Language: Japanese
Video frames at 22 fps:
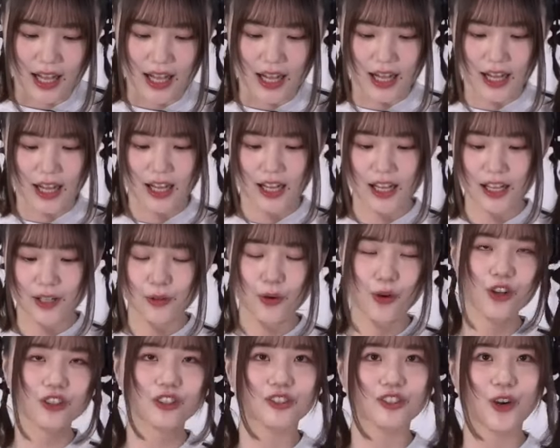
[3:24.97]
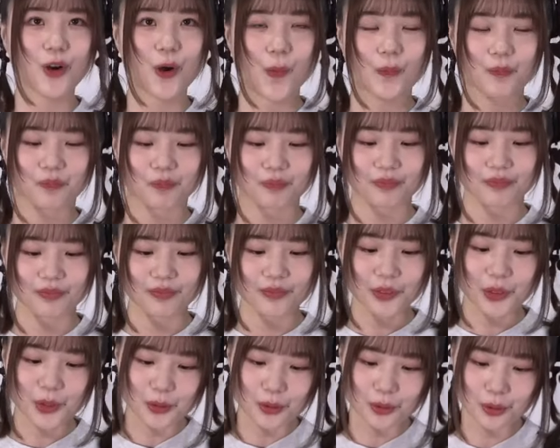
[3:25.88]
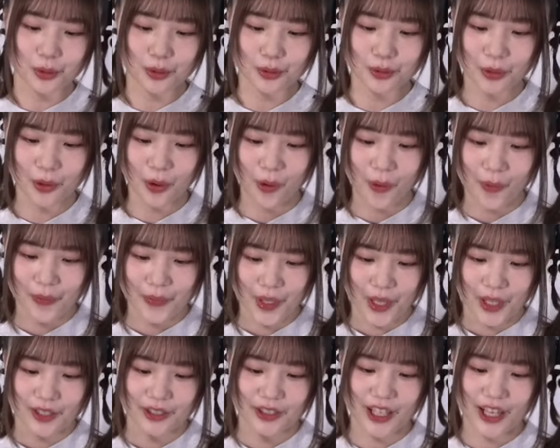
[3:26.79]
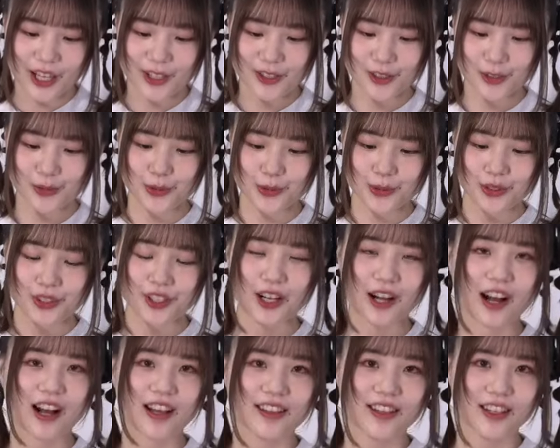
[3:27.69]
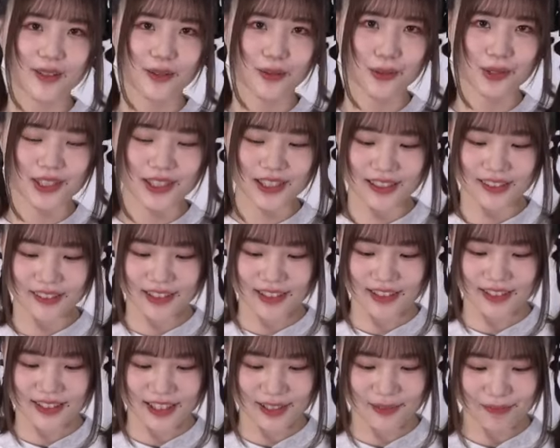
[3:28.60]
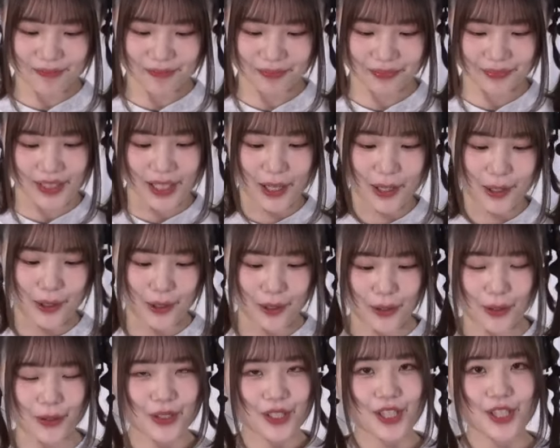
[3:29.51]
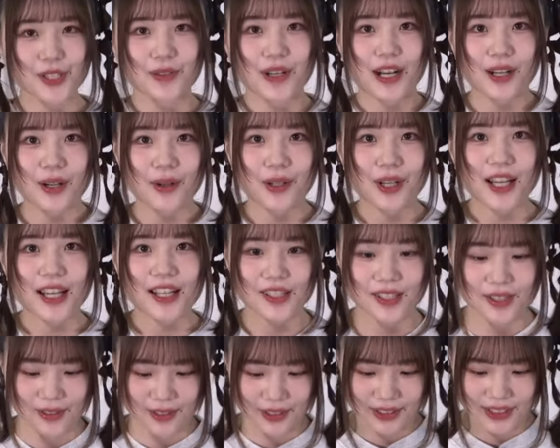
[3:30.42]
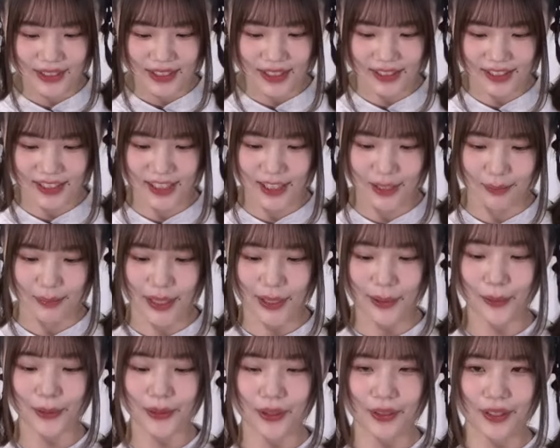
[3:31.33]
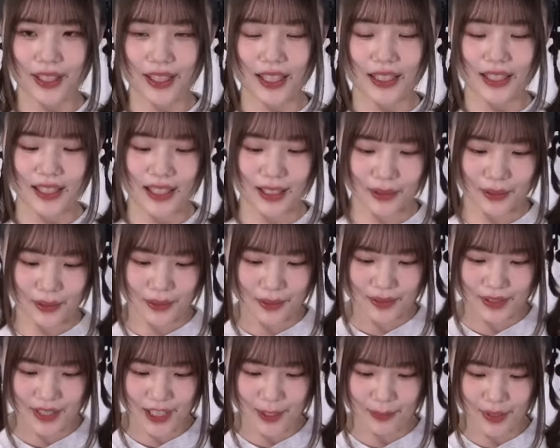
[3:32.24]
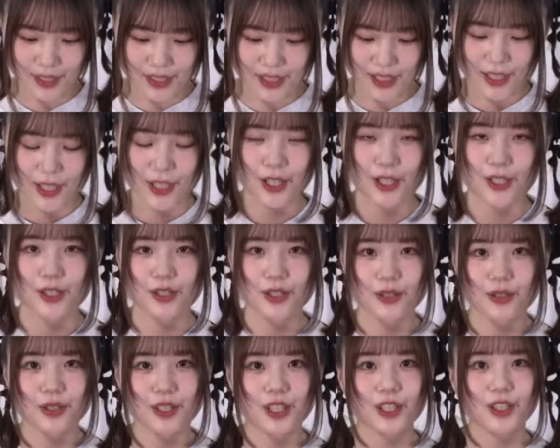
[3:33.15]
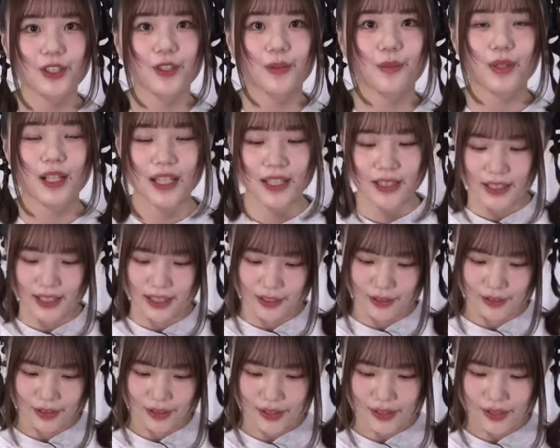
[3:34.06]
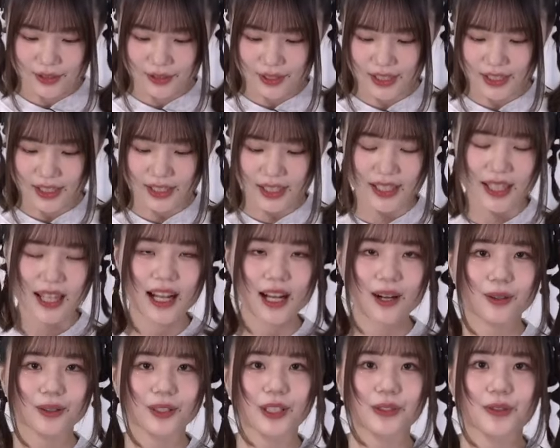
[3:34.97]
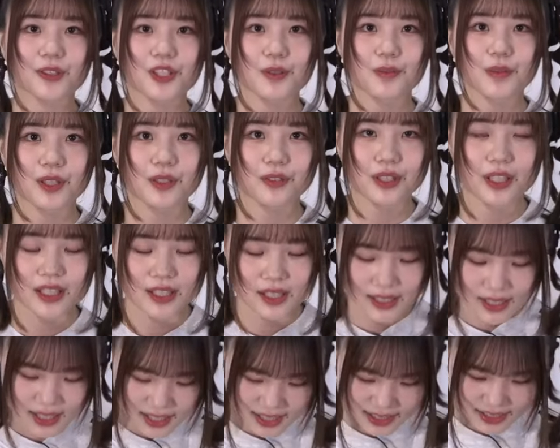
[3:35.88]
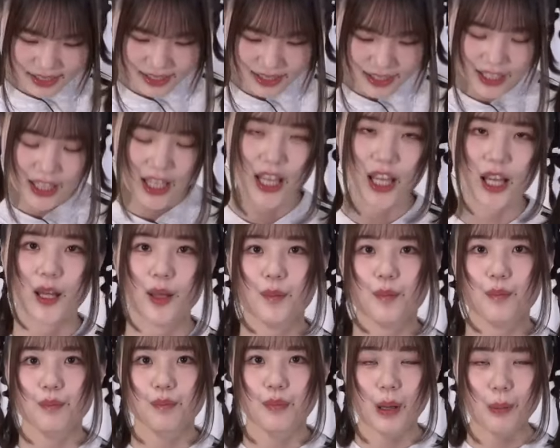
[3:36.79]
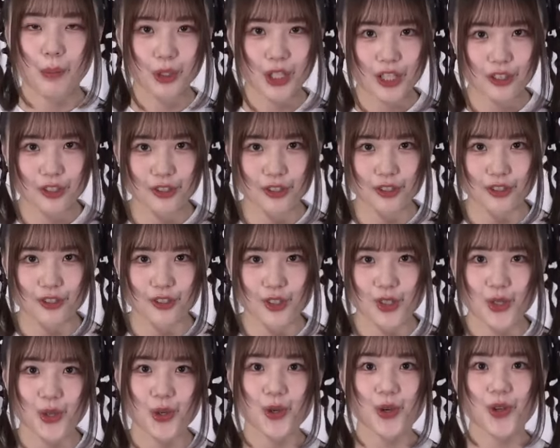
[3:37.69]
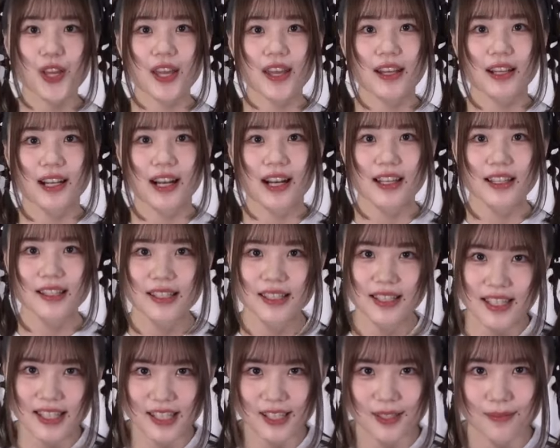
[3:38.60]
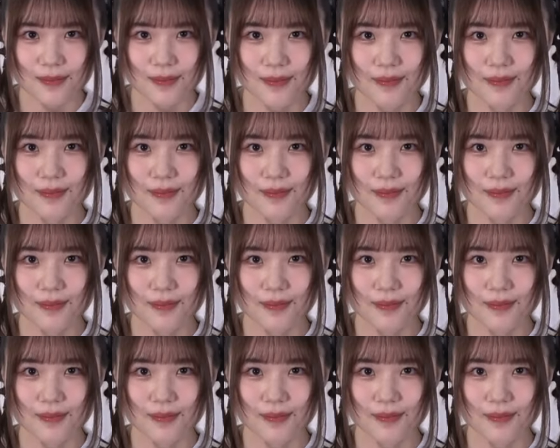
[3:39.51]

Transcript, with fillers: はい、おっとそろそろだいいちぶ開演のお時間ですね。本日はご来場いただき誠にありがとうございます。スクリーンの前でくつろぎながらお楽しみください。まもなく上映開始です。